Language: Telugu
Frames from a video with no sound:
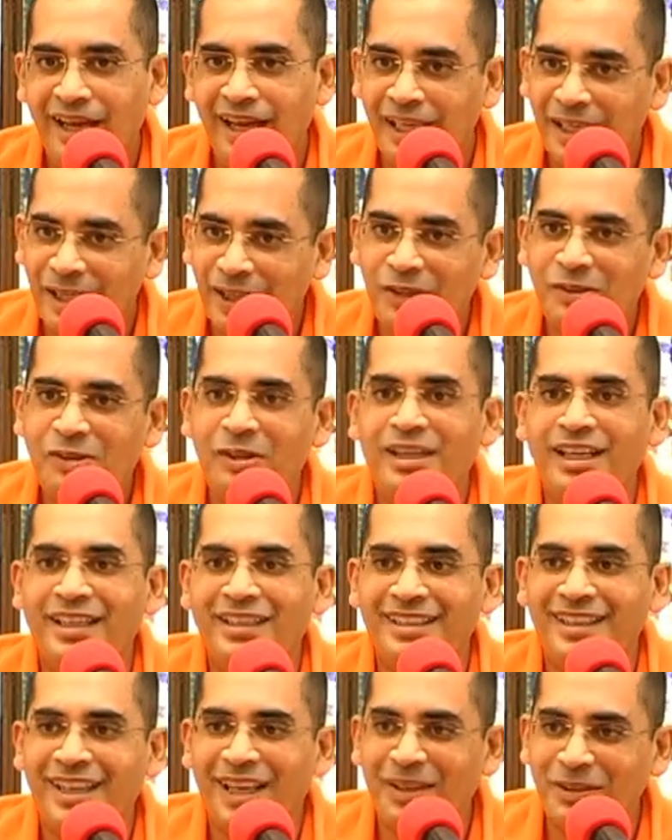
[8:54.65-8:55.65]
నాయకత్వం
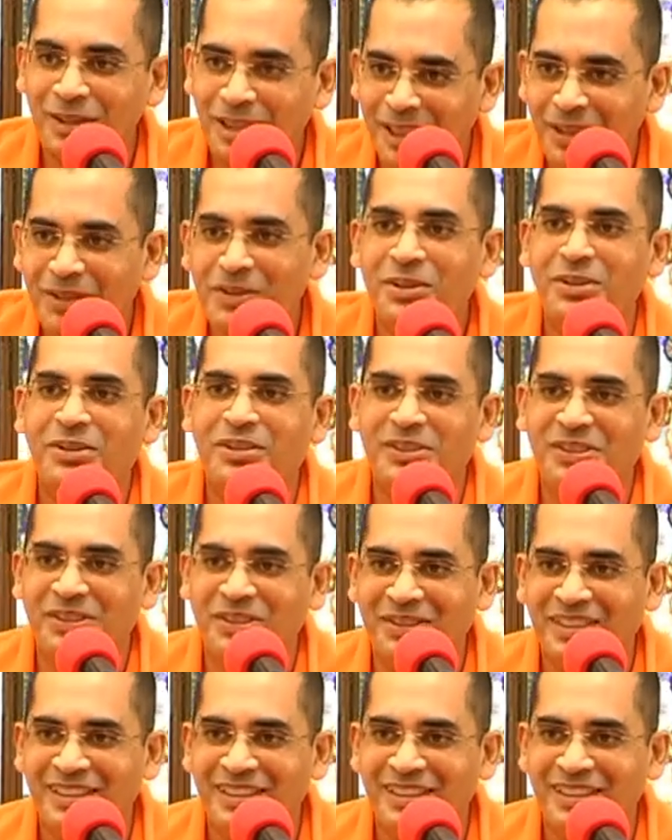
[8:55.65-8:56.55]
లక్షణాలు వదలకూడదు